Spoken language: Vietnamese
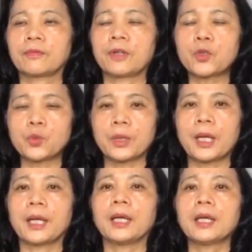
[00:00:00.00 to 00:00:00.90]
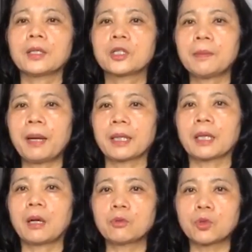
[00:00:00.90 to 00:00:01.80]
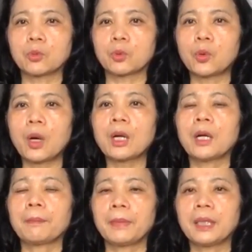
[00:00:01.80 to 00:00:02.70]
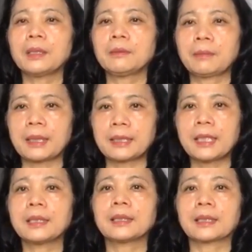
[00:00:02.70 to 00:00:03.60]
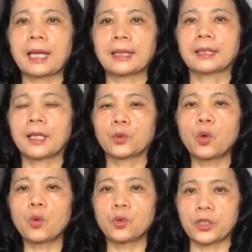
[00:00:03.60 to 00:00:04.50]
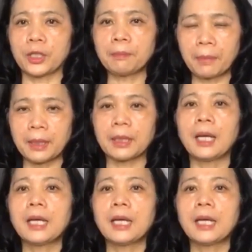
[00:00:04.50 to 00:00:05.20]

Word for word: Với chủ đề chữa bệnh không dùng thuốc, biến bệnh nhân thành thầy thuốc của chính mình,